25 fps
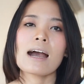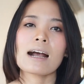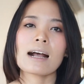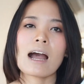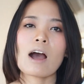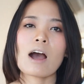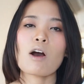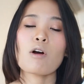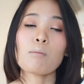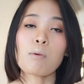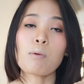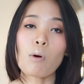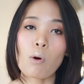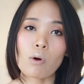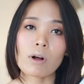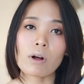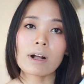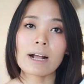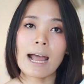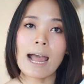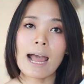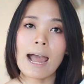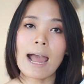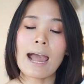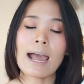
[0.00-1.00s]
เขาพก
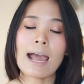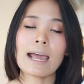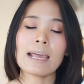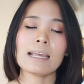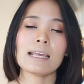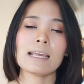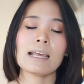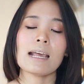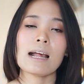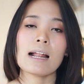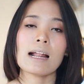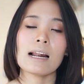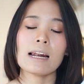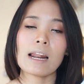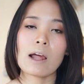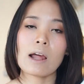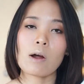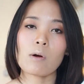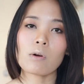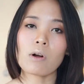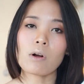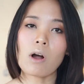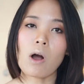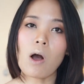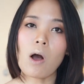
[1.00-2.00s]
ง่ายแล้ว
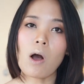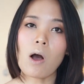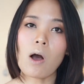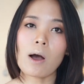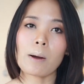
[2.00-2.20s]
ก็